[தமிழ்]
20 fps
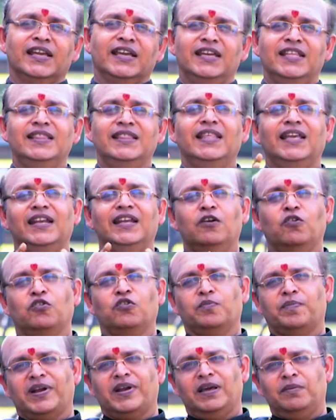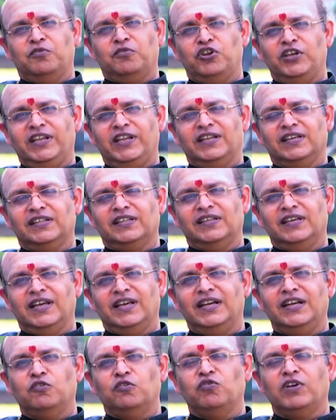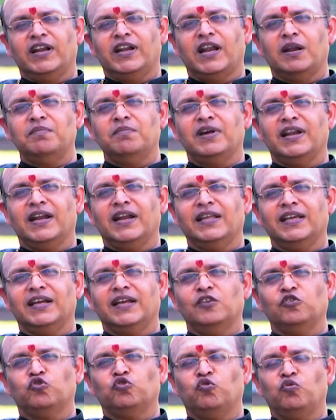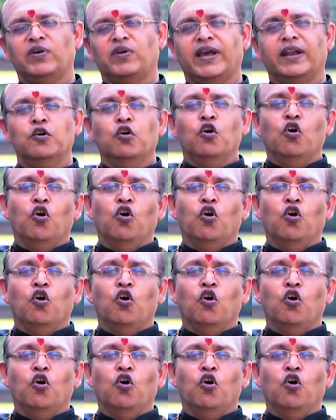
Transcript: ஹிந்தியில் ஒரு பழமொழி இருக்குது என்னுடைய நண்பர் அடிக்கடி சொல்வார்